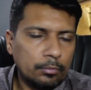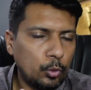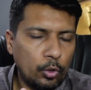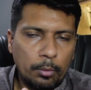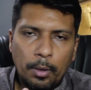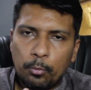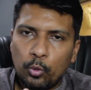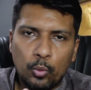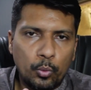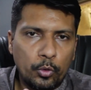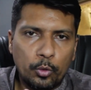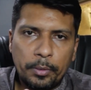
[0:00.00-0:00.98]
तुर्की में आपको
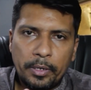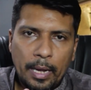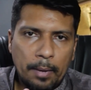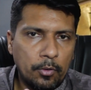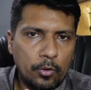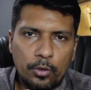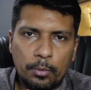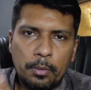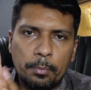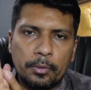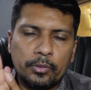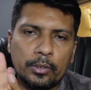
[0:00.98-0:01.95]
टूटियों में टैप वाटर आप
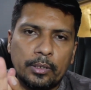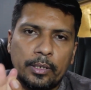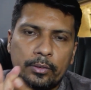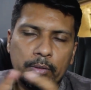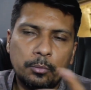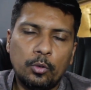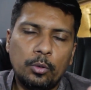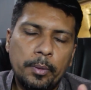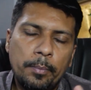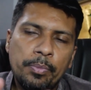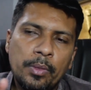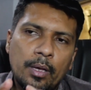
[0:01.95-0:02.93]
नहीं पी सकते हैं इस्तेमाल में